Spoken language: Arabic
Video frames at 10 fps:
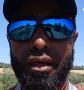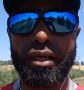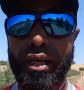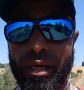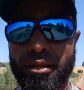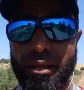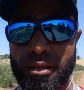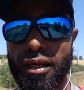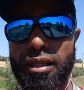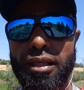
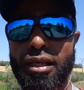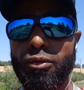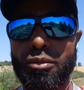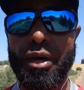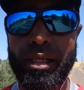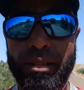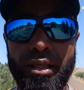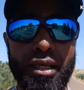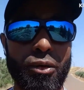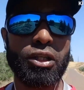الاقتصادية
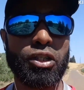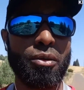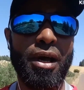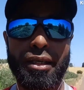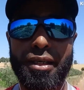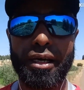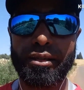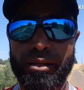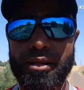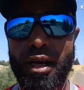والمادية والاجتماعية
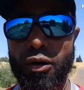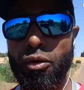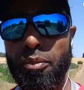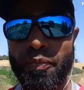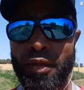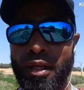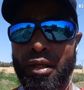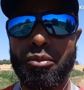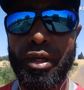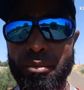تنساهم
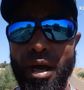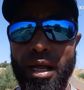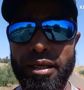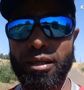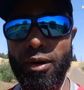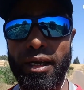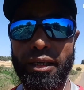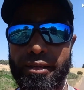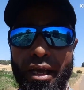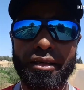من مالك
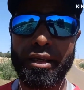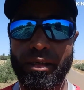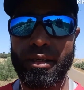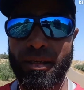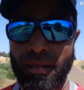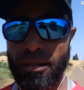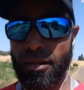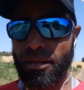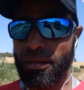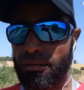وإحسانك
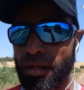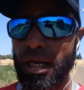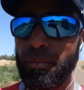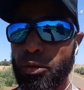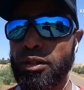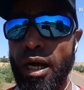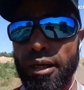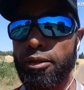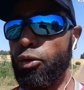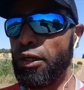فلا بد
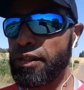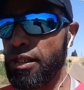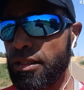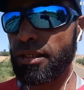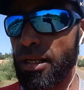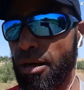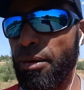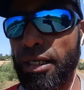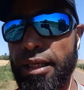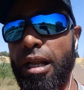أن نحسن إلى
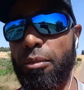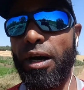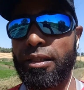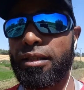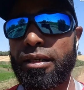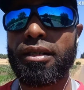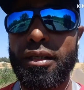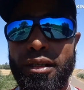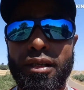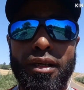بعضنا البعض
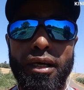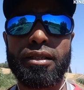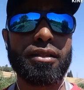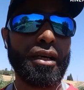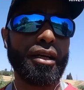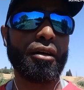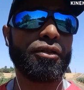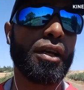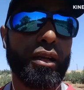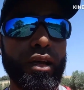حتى
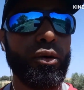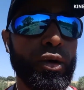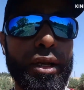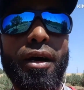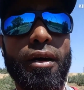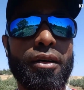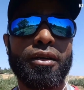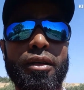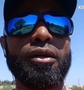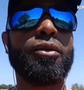يغفر الله لنا
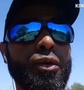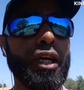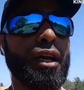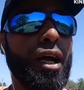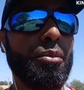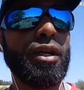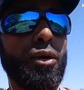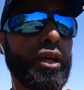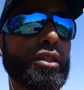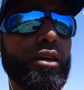ويرحمنا
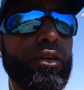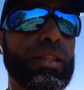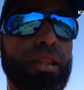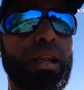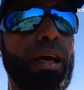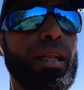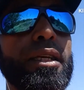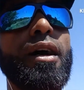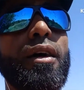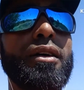ويتفضل
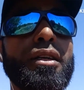علينا